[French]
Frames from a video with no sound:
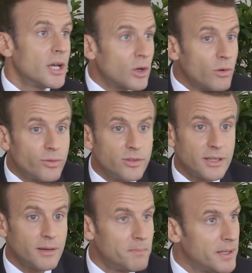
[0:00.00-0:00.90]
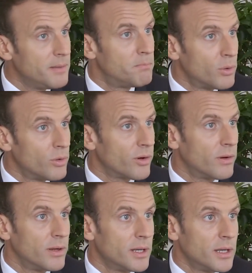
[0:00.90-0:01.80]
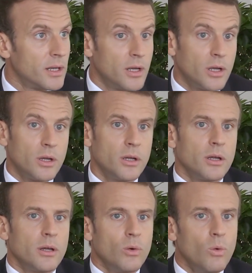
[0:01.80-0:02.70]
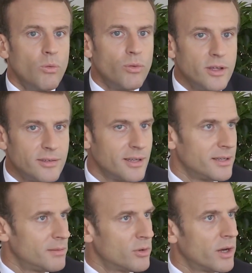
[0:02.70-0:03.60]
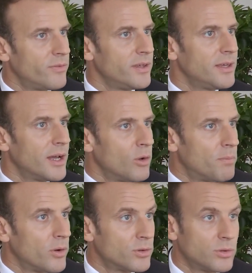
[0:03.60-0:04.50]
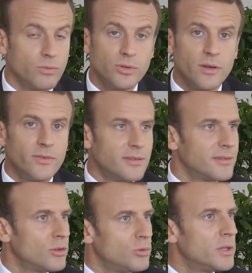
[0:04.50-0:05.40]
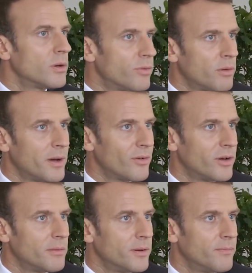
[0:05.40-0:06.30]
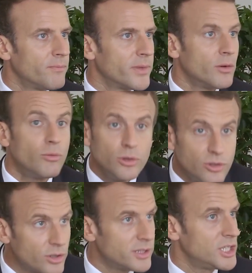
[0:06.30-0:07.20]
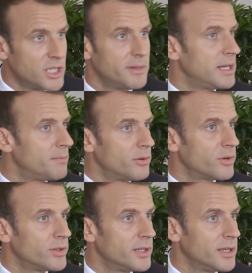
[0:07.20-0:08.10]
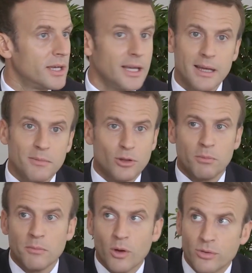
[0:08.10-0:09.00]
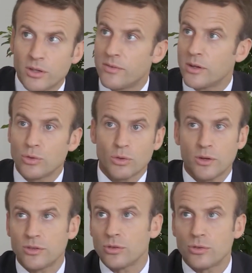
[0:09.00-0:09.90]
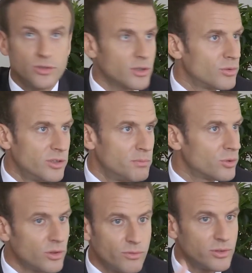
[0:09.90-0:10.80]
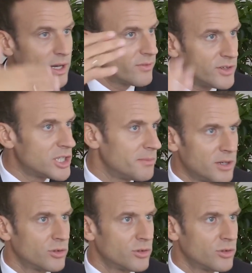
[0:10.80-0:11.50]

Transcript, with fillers: Quand vous êtes un pays pauvre, où vous laissez la démographie galopante, vous avez 7-8 enfants par femme, vous ne sortez jamais de la pauvreté. Parce que même quand vous avez un taux de croissance de 5 ou 6 vous n'arrivez jamais à en